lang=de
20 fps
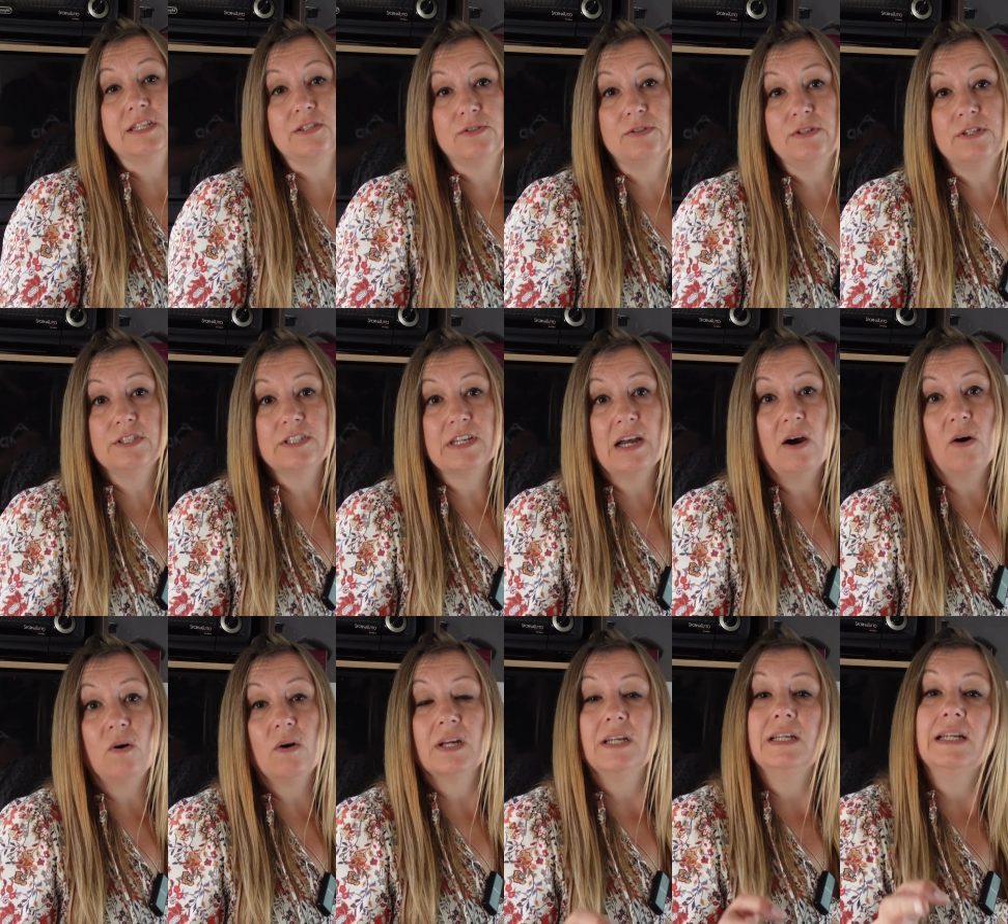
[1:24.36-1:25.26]
natürlich
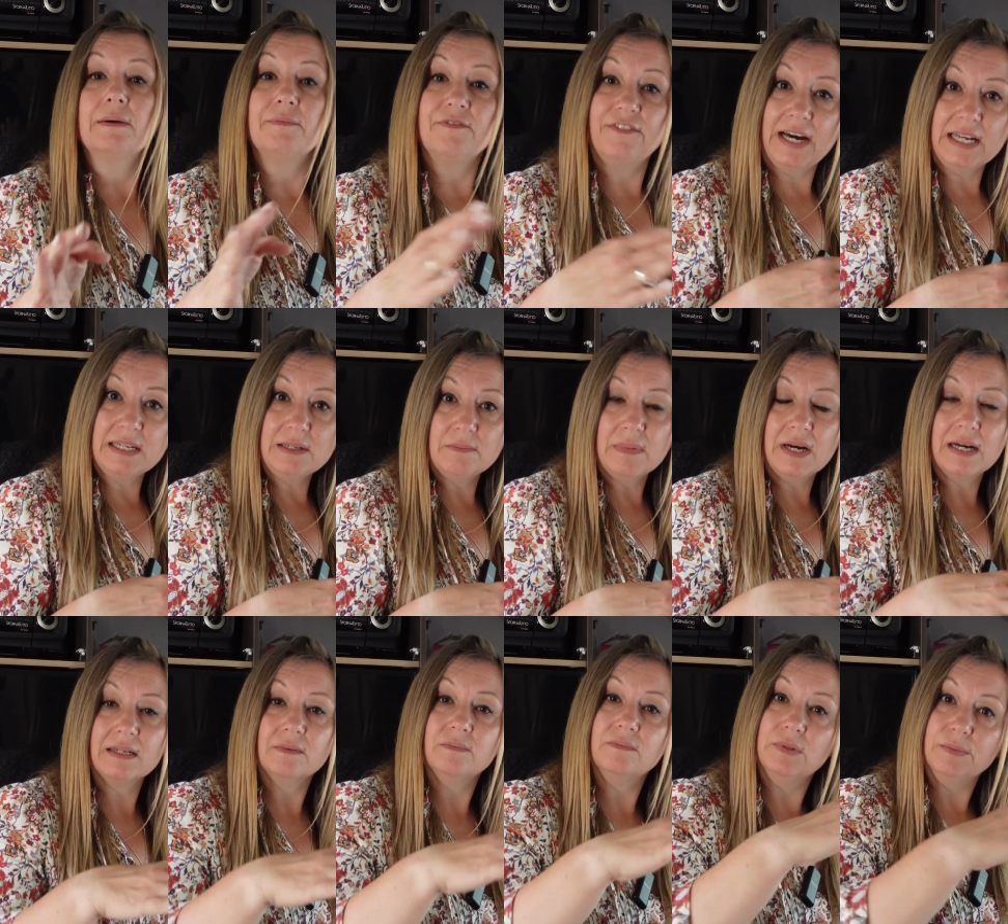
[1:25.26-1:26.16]
auch in der Pfanne
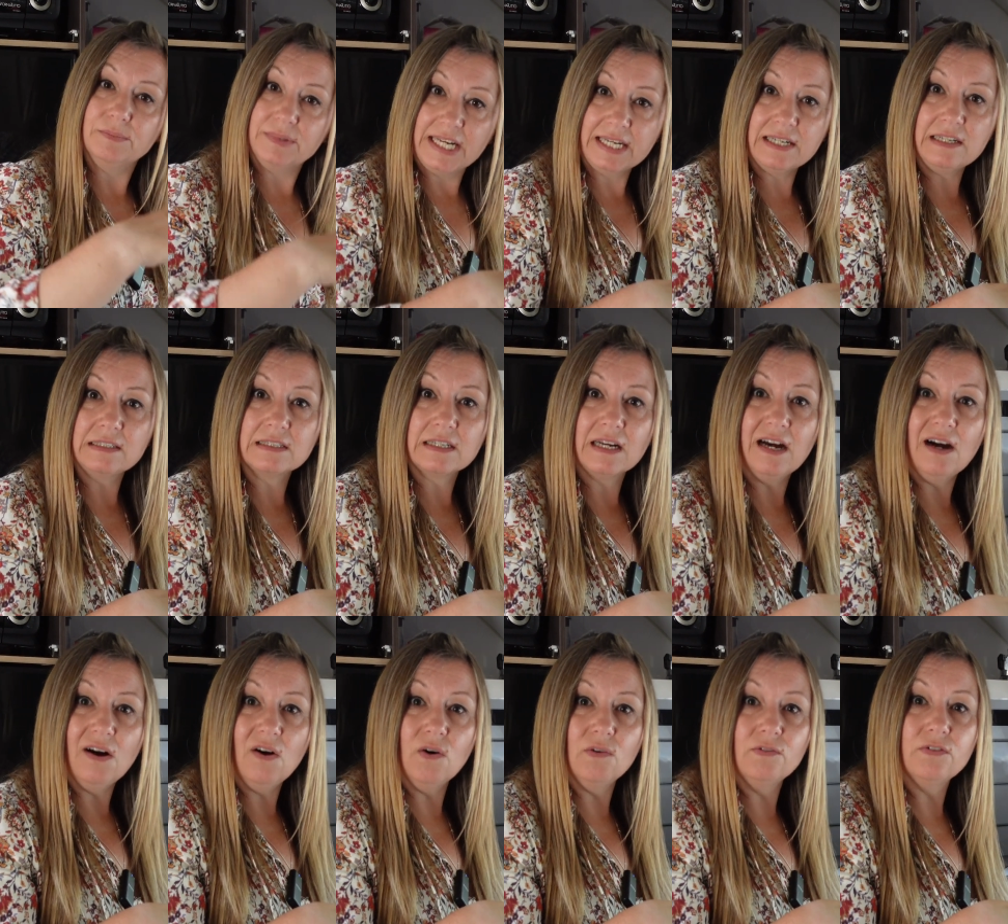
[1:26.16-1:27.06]
machen mit dem Deckel
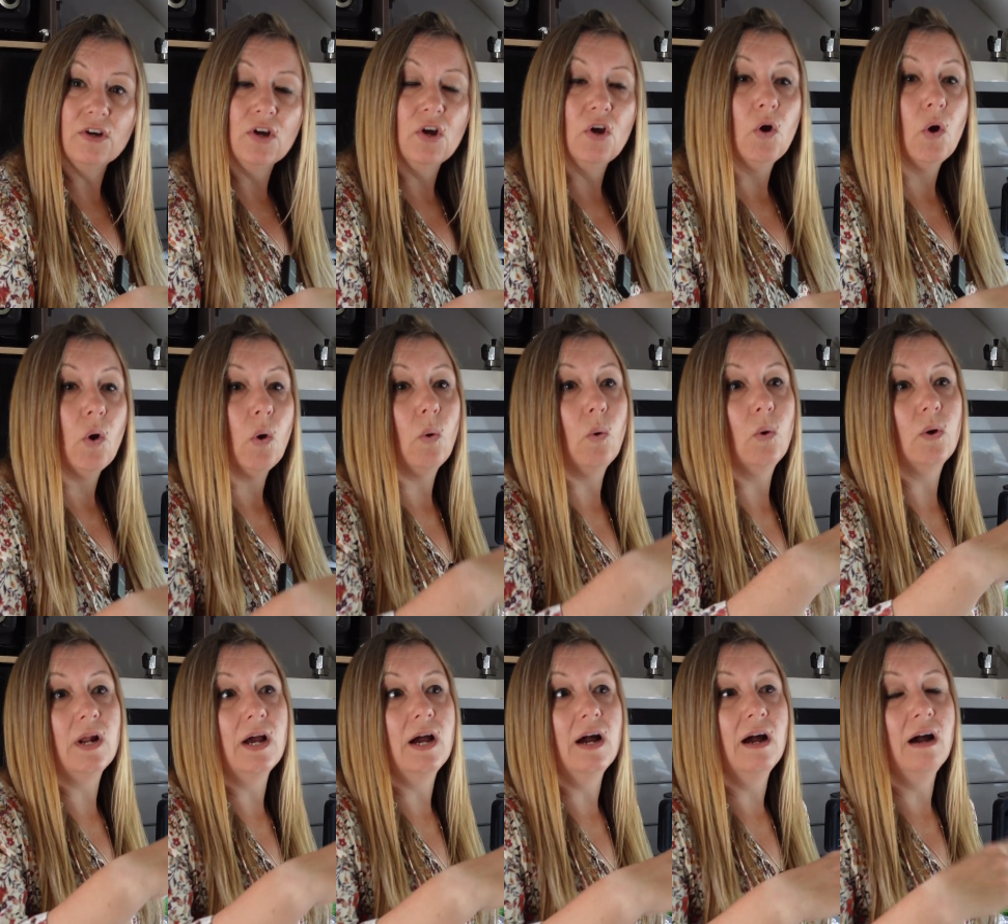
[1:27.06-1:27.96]
drauf
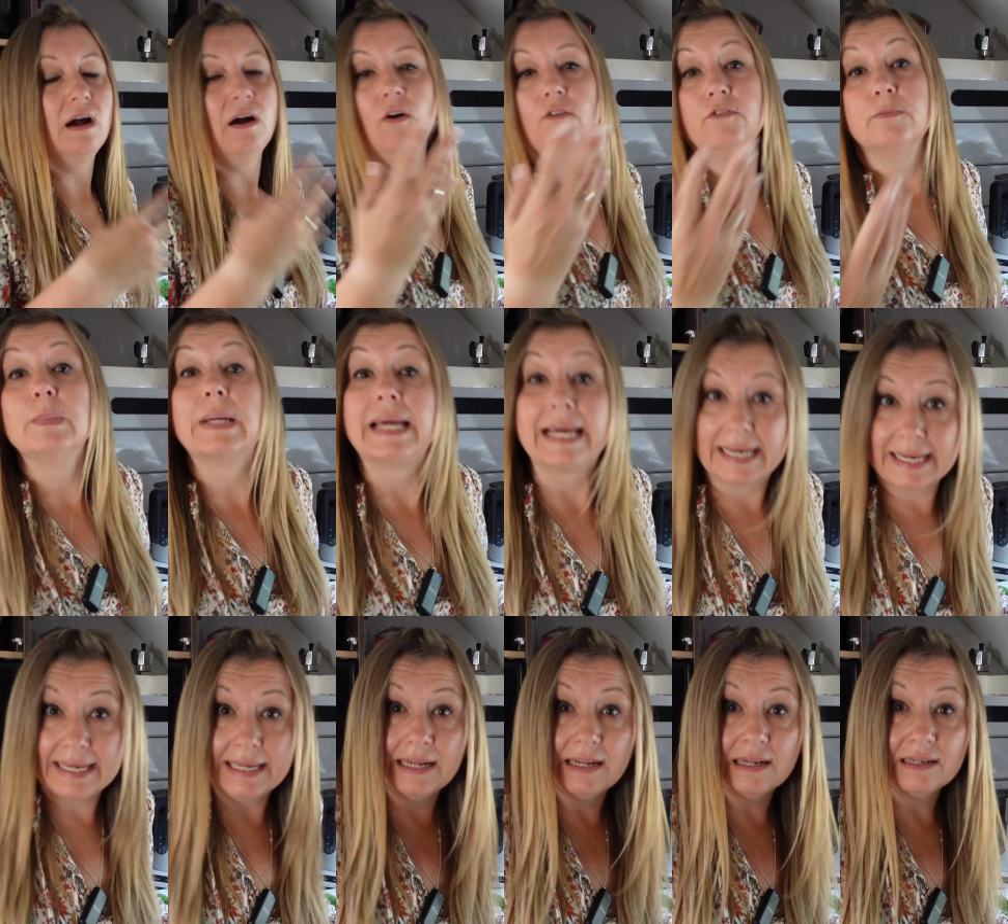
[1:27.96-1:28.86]
oder auf dem
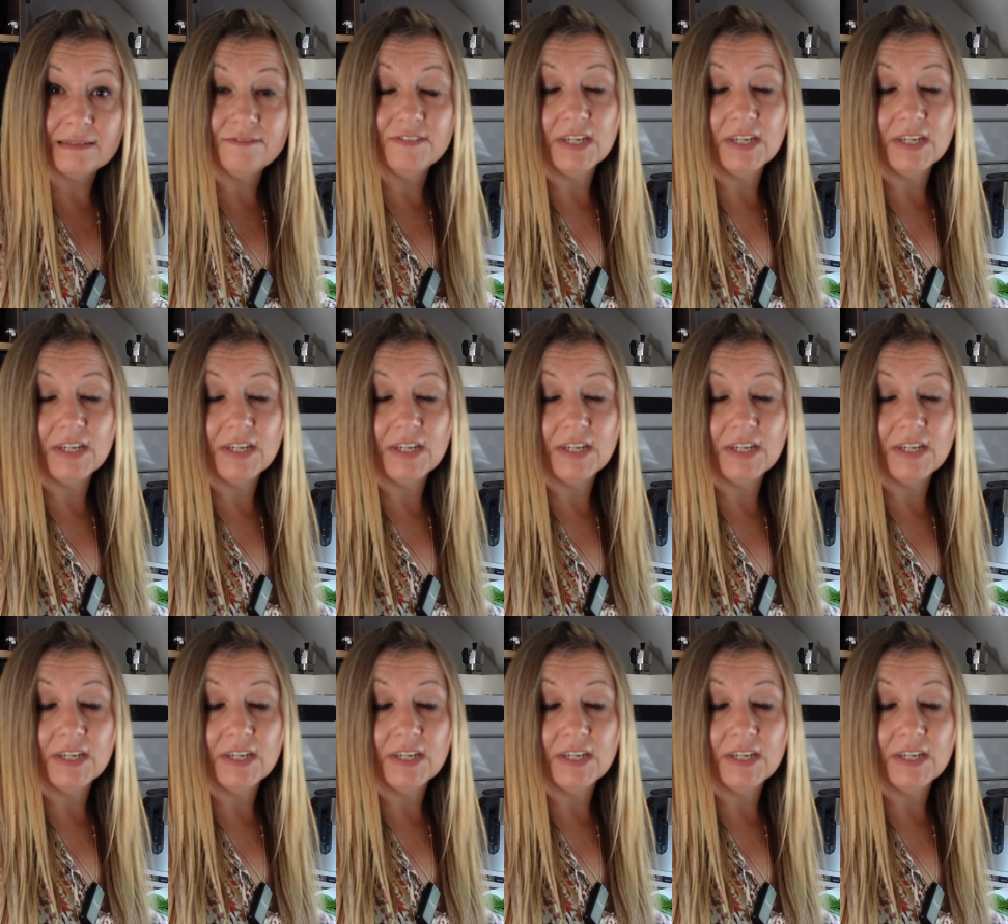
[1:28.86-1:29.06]
Grill.